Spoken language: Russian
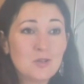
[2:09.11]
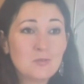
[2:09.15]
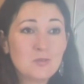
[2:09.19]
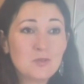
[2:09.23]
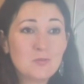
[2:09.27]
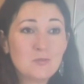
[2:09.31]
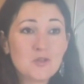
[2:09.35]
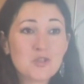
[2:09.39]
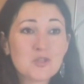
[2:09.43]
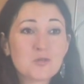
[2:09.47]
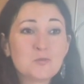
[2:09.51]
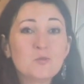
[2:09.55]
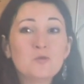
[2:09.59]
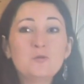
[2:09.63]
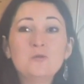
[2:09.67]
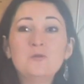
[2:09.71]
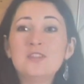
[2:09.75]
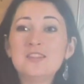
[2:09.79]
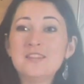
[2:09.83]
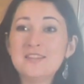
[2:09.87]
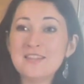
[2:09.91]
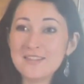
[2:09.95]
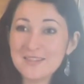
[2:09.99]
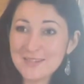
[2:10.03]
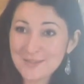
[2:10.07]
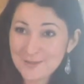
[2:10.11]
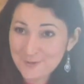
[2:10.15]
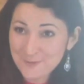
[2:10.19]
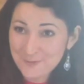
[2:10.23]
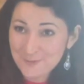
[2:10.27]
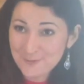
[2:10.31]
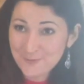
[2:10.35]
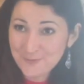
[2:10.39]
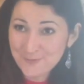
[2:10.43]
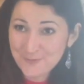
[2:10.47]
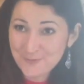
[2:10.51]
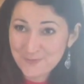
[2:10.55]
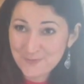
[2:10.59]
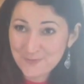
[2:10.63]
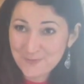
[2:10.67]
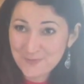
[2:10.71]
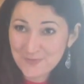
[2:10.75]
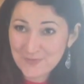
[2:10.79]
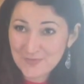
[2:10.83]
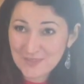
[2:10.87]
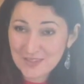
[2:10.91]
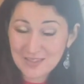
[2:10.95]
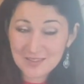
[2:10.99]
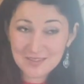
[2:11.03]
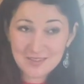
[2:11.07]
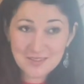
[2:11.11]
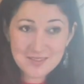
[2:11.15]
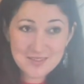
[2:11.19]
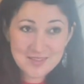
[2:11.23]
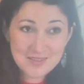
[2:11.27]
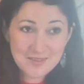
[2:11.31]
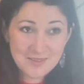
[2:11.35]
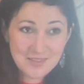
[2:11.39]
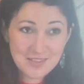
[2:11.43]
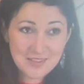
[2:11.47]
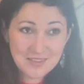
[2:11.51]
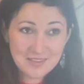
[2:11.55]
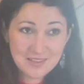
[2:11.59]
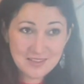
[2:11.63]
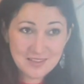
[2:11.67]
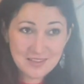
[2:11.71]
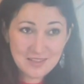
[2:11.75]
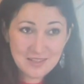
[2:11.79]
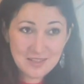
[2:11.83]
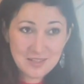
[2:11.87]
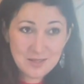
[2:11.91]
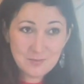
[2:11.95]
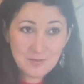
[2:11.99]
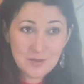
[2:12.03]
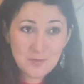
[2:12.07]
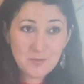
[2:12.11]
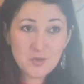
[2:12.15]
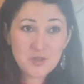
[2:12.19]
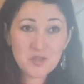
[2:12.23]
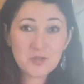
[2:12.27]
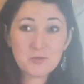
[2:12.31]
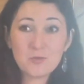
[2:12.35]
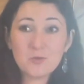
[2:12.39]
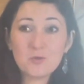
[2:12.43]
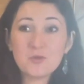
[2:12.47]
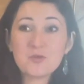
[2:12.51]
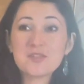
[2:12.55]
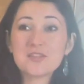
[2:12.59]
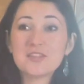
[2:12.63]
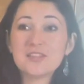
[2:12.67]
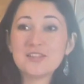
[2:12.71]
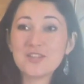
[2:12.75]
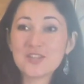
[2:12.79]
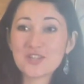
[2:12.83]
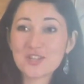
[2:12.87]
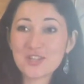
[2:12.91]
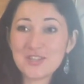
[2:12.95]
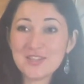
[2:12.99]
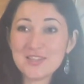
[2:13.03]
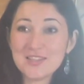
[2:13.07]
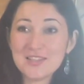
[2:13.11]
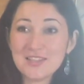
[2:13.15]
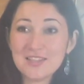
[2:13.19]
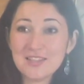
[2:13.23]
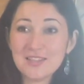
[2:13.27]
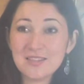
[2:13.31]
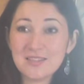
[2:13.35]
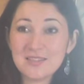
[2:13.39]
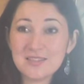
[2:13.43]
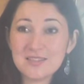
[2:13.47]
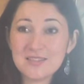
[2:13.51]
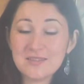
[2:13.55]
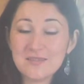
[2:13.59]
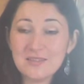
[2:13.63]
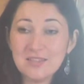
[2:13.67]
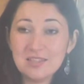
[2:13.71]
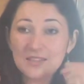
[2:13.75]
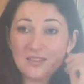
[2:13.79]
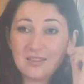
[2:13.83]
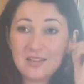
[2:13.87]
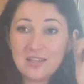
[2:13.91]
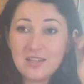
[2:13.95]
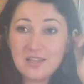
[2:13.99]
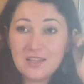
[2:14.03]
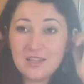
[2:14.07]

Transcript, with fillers: Мы можем увидеть этот цвет, мы можем услышать этот цвет.